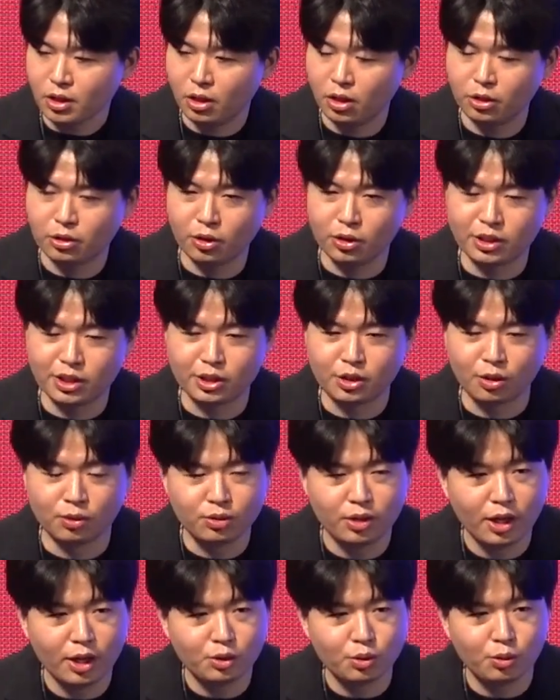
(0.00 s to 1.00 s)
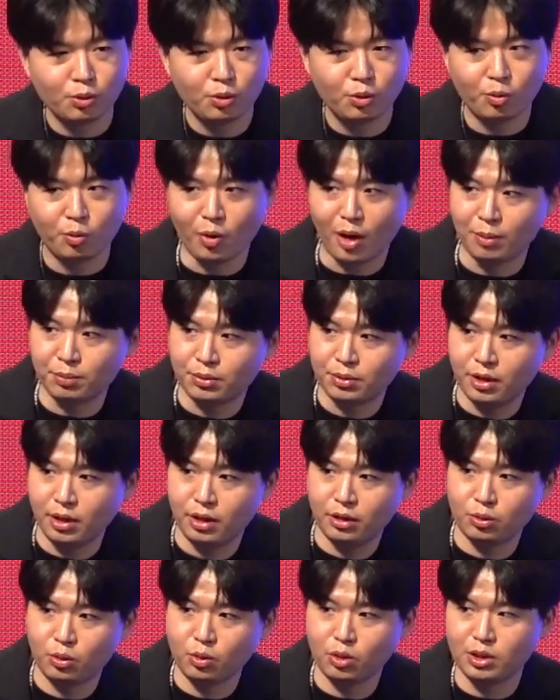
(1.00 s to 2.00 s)
그래서 이제 전 세계적으로 뭐
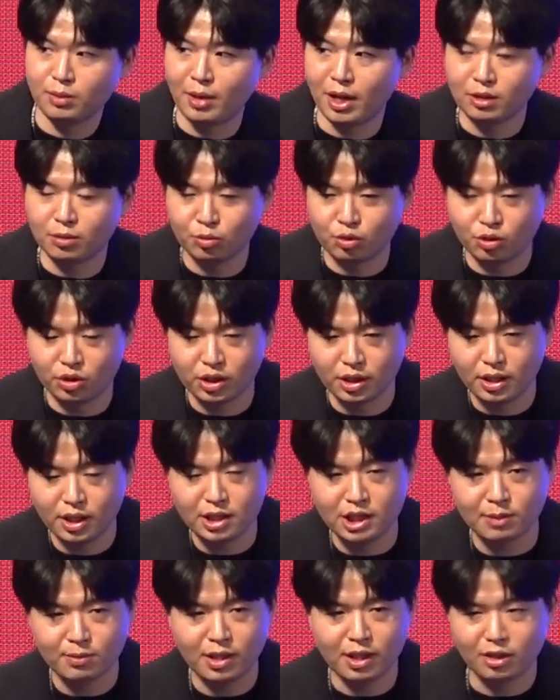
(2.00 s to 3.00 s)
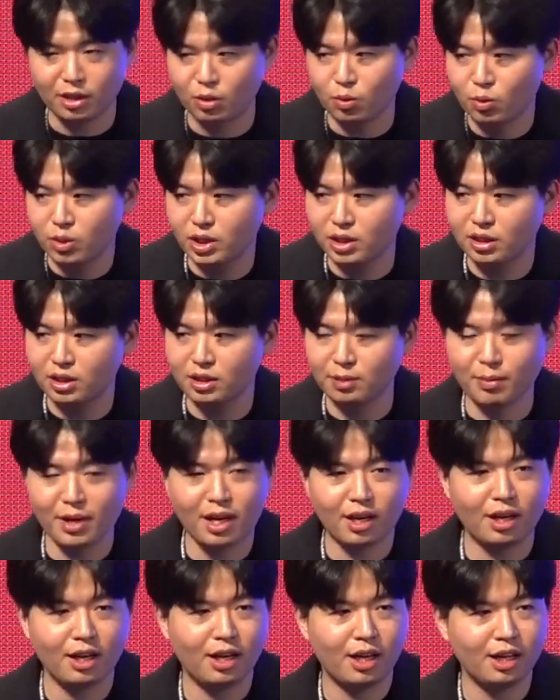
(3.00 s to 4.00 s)
앞에서도 이제 말씀 주시긴 했지만 인공지능
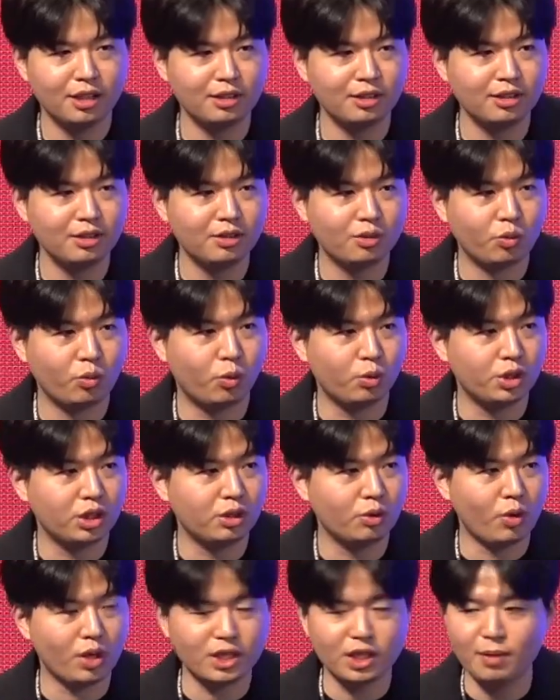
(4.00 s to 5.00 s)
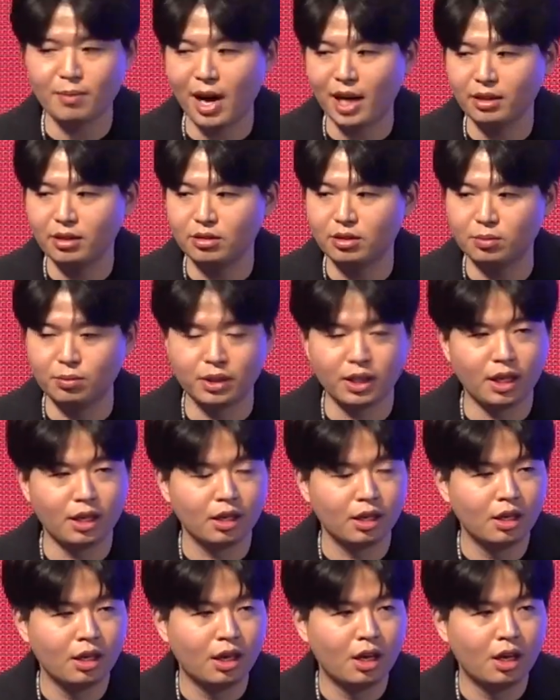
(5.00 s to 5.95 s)
음악 하는 곳이 굉장히 많이 있습니다.